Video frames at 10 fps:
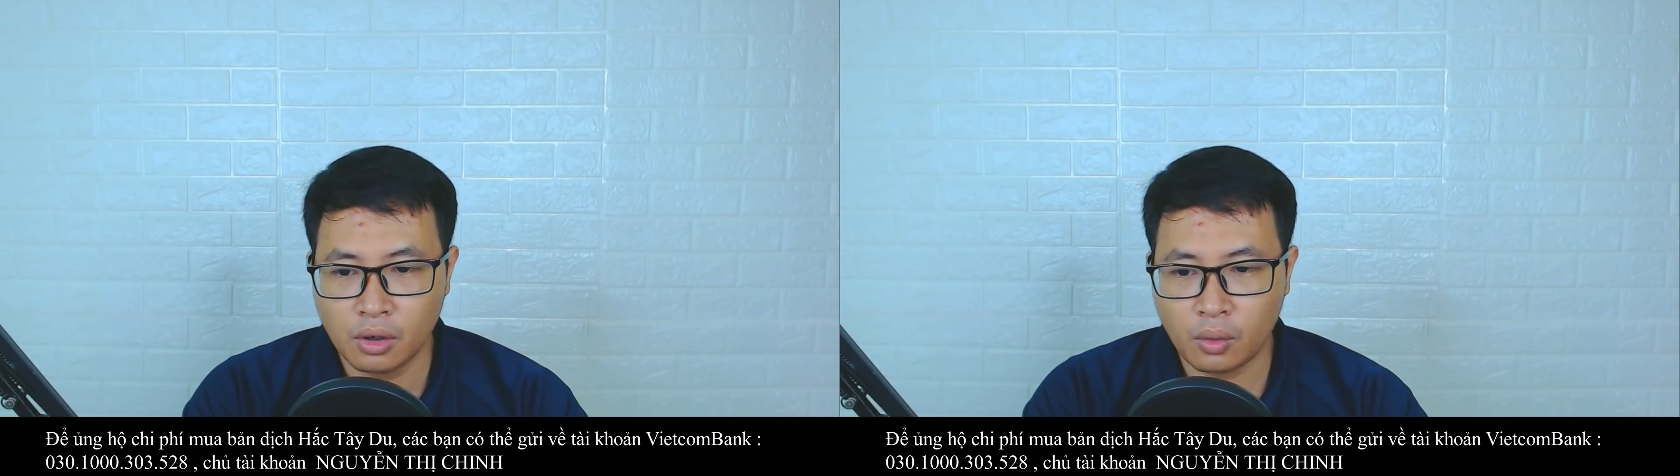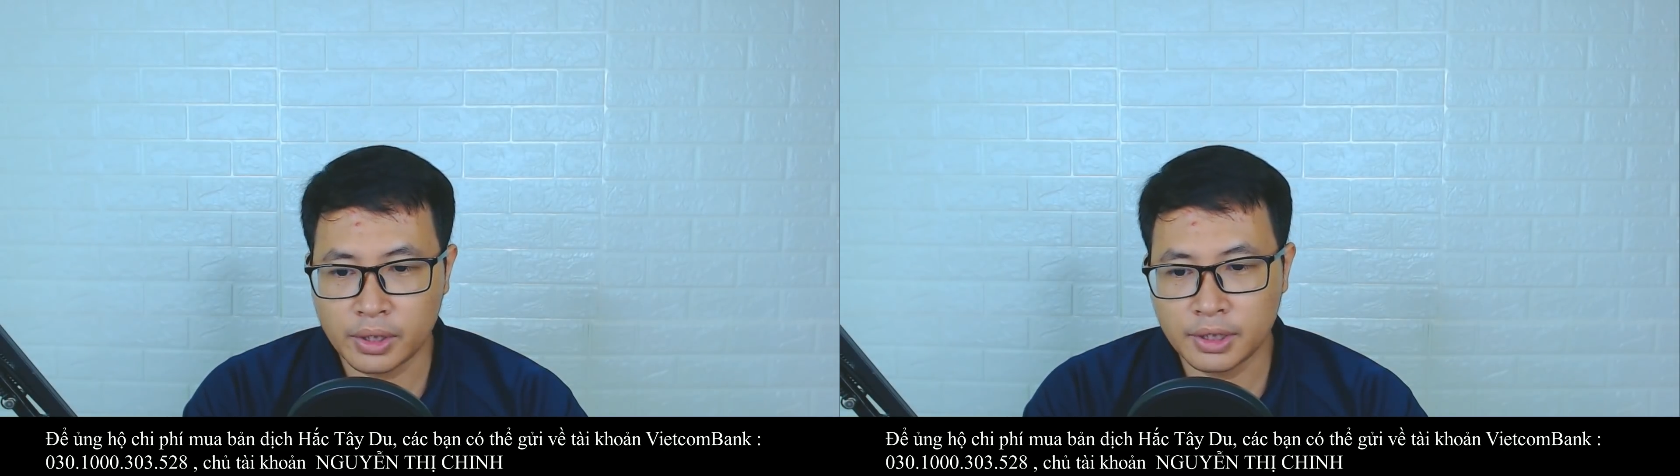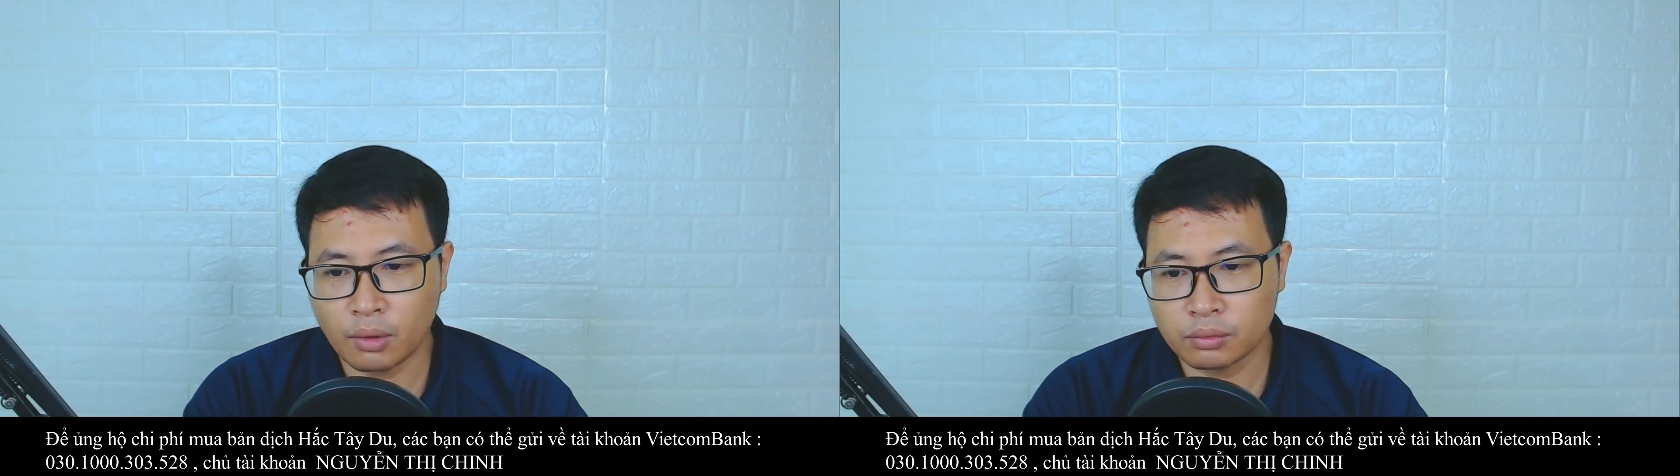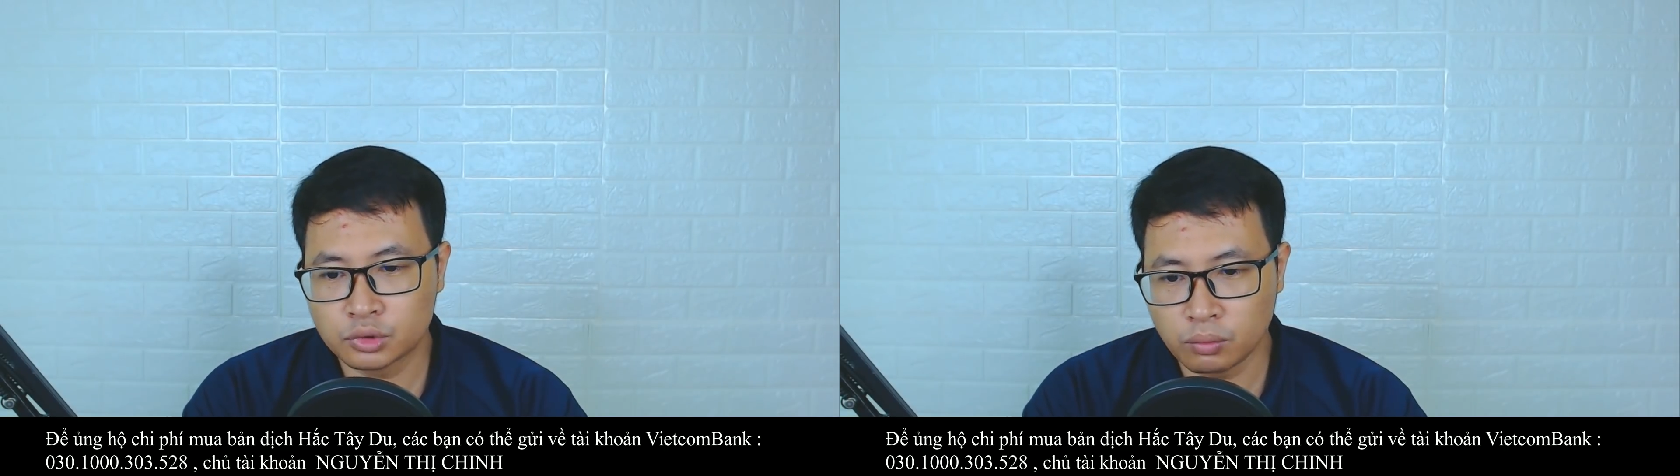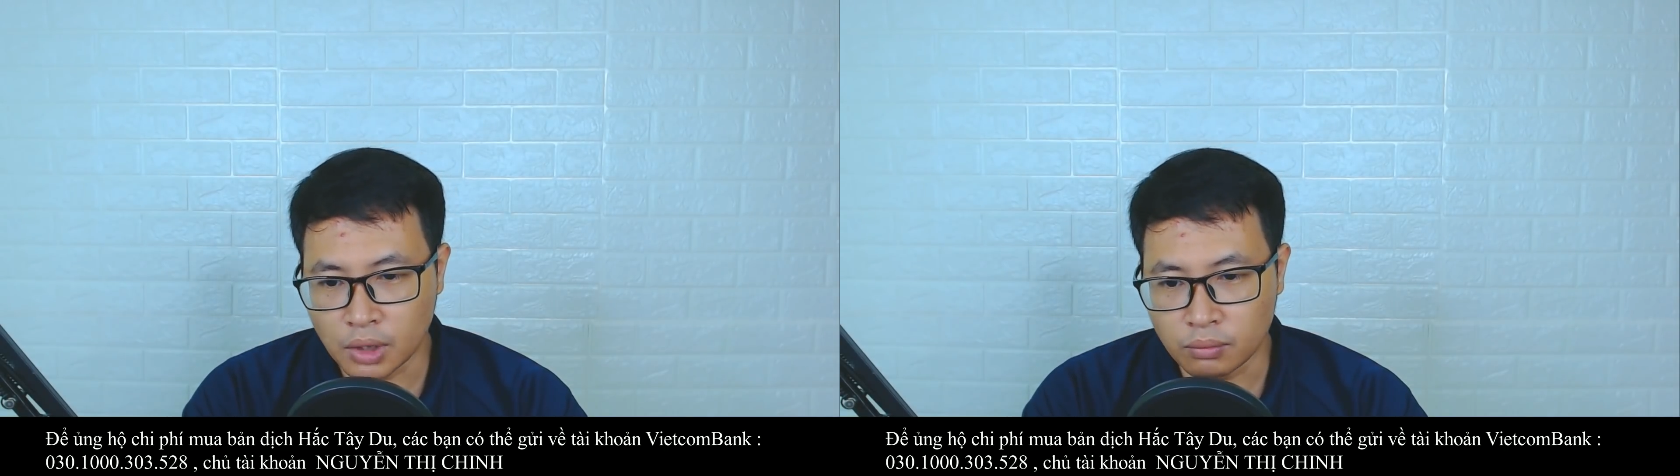Oanh lòng
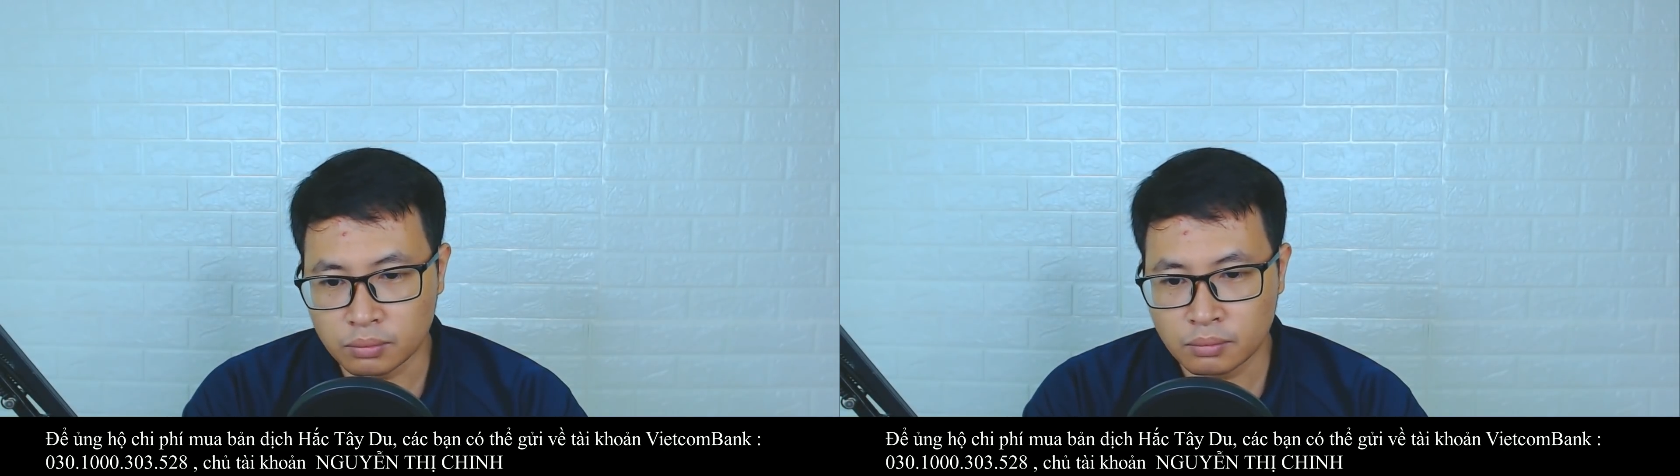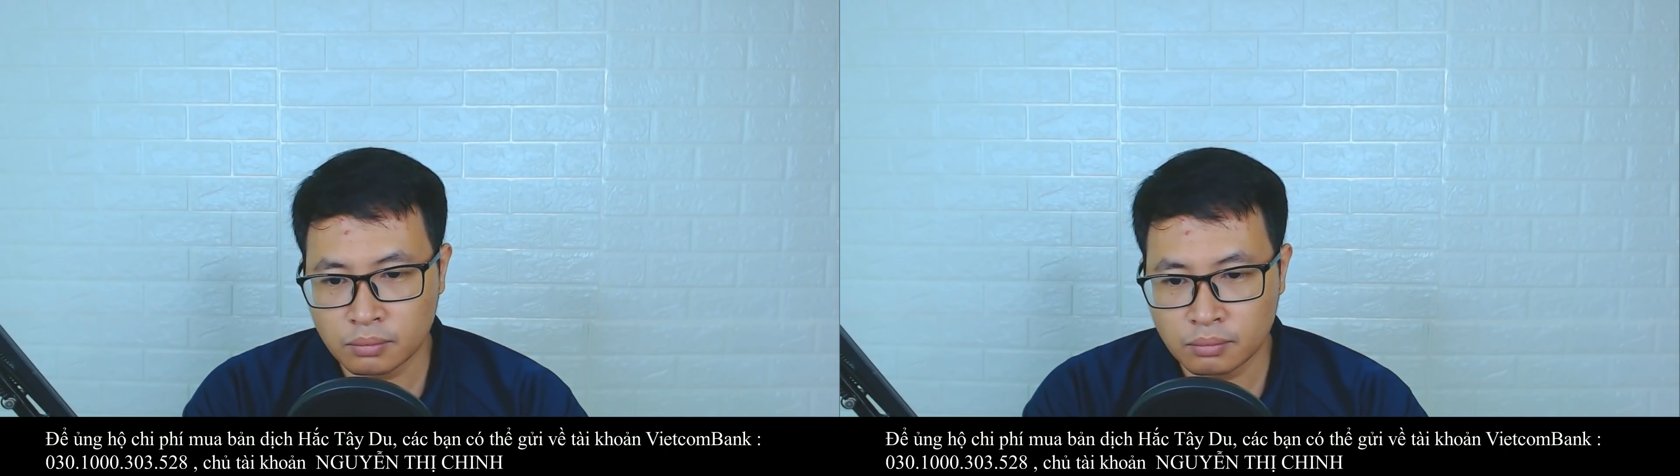rung động